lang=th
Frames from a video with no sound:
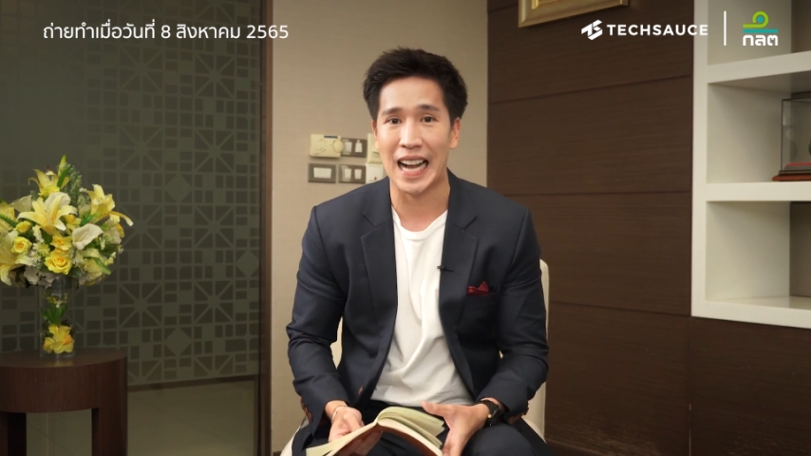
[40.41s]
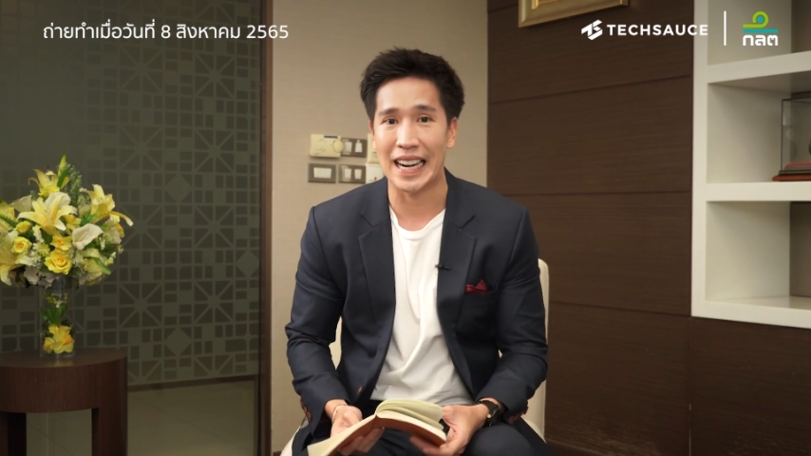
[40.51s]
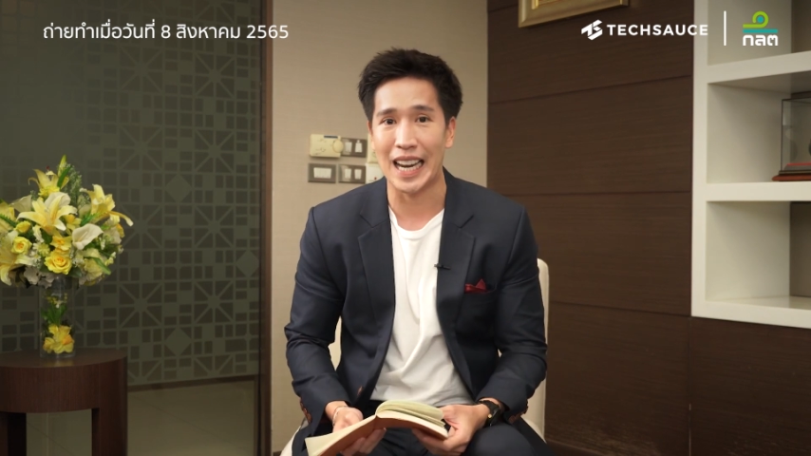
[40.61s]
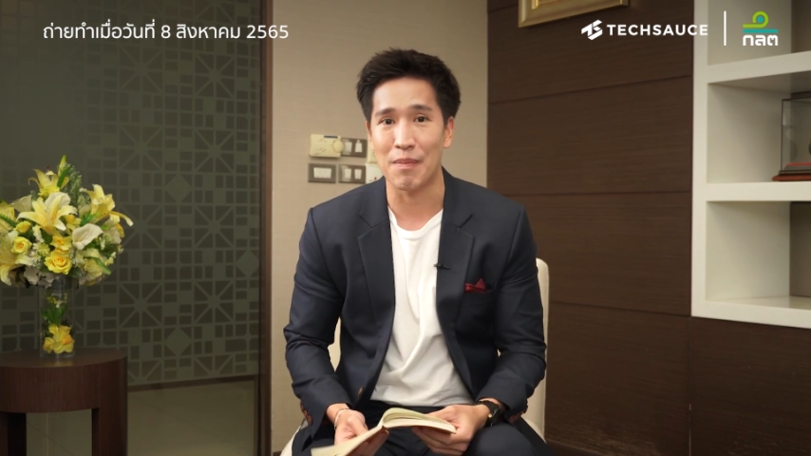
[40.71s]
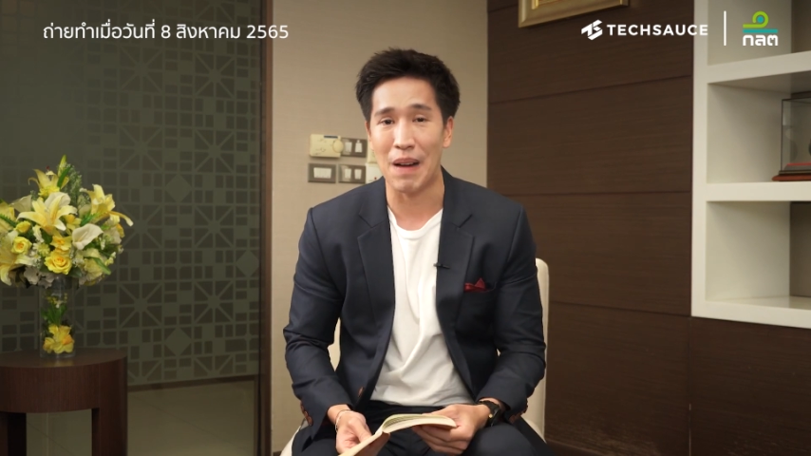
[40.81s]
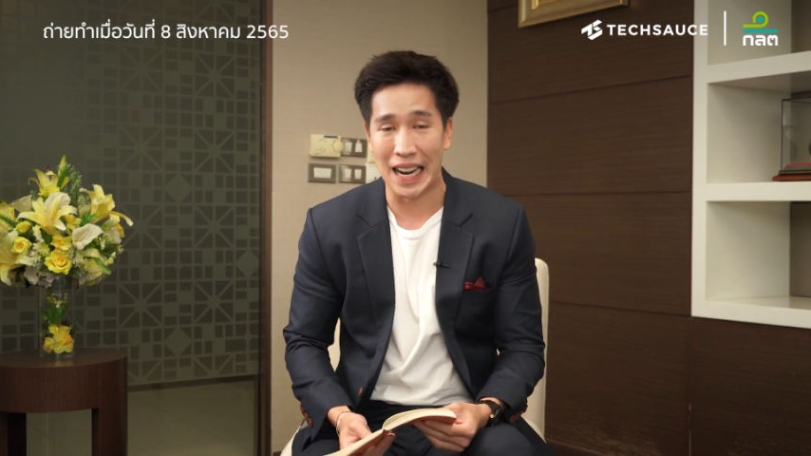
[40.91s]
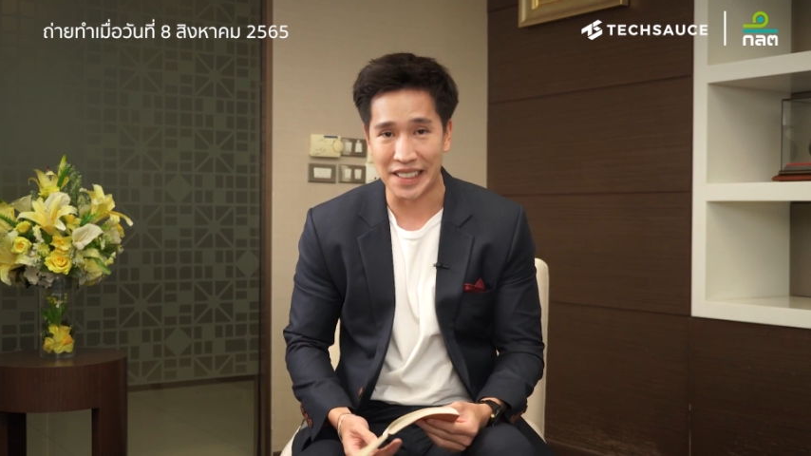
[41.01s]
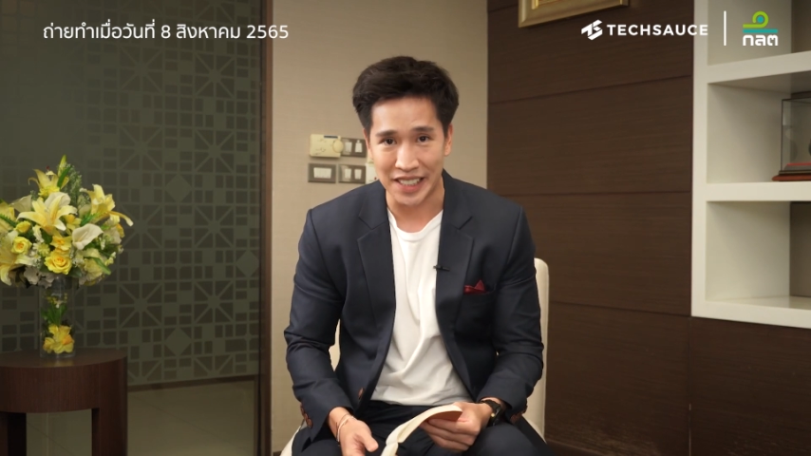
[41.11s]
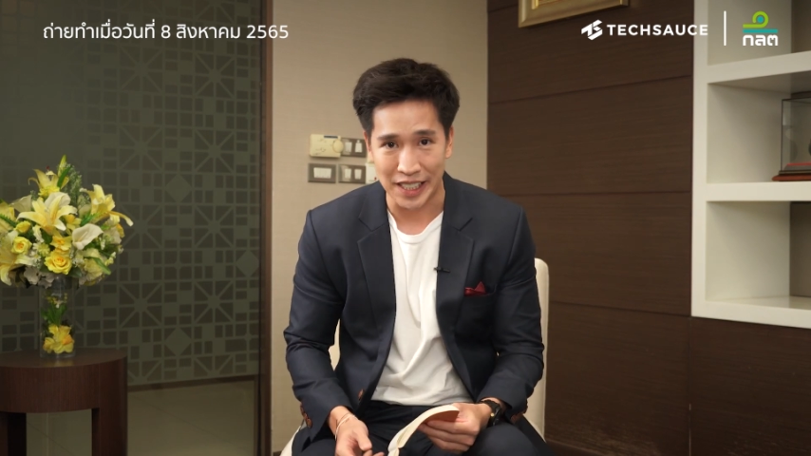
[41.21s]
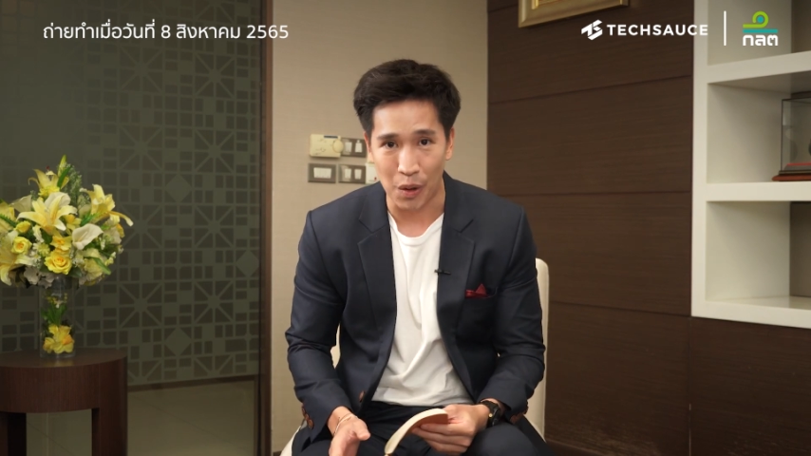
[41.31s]
การทำ
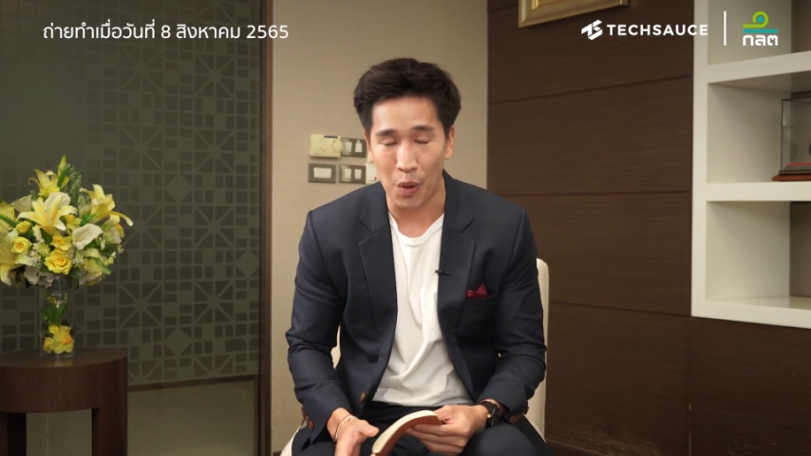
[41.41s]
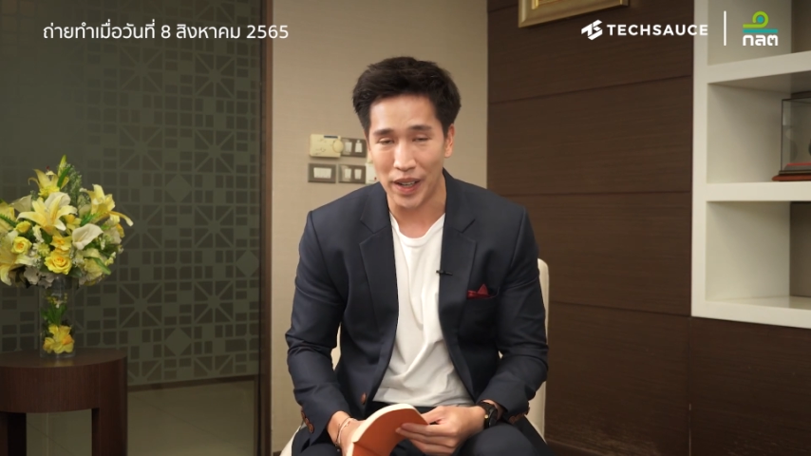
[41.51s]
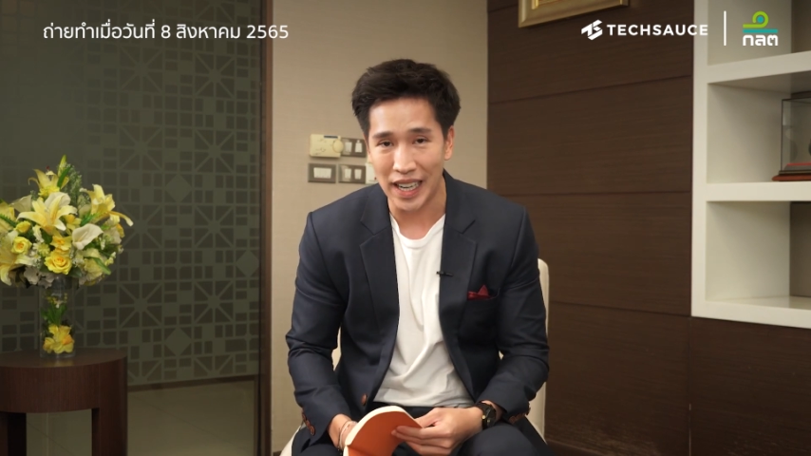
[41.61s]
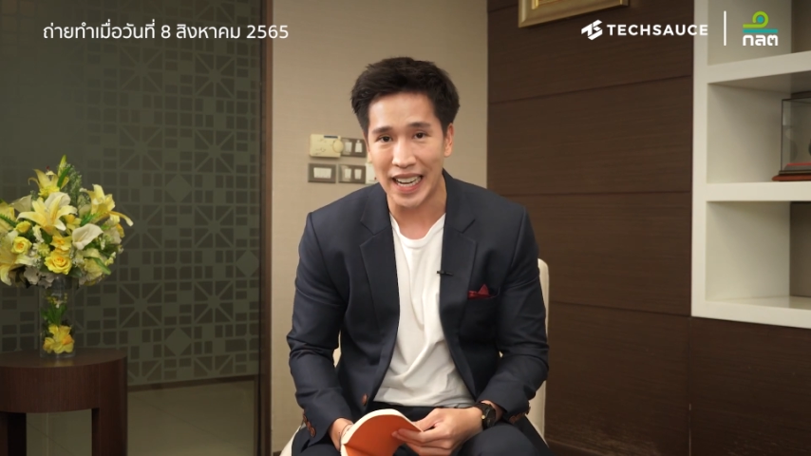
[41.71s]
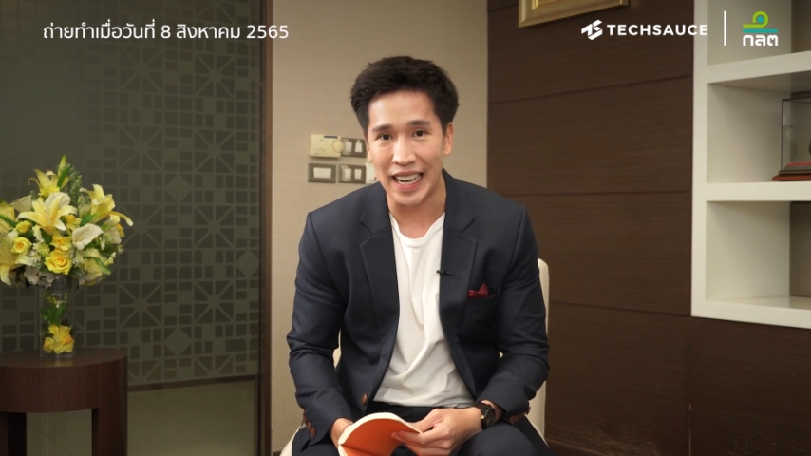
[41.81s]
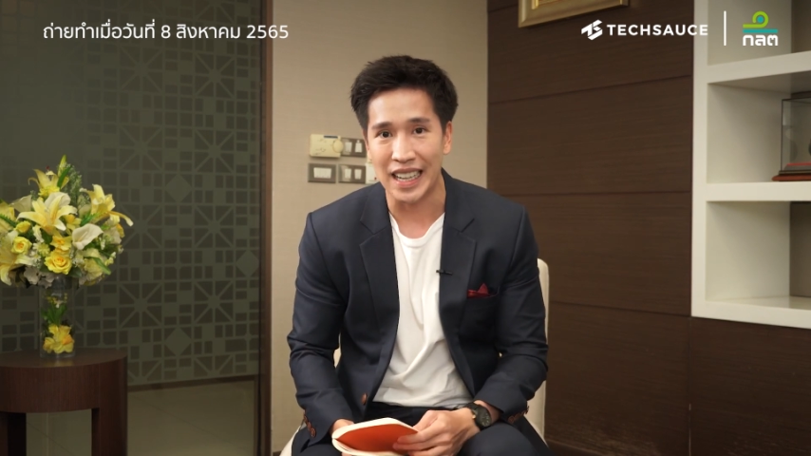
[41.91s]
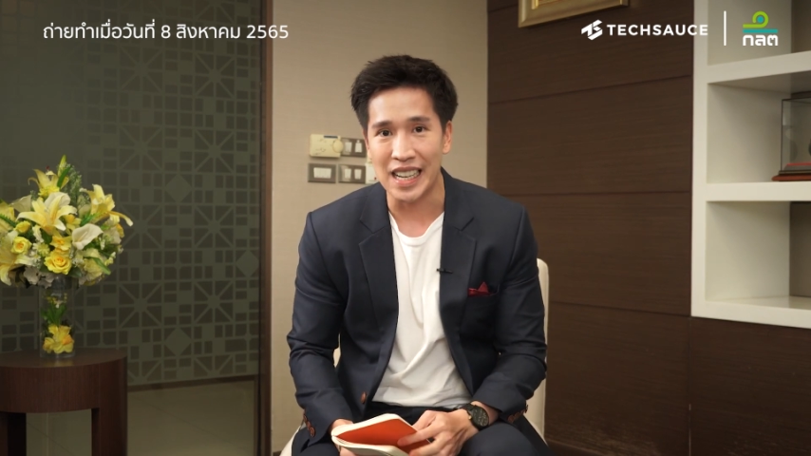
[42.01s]
ICO นั่นเอง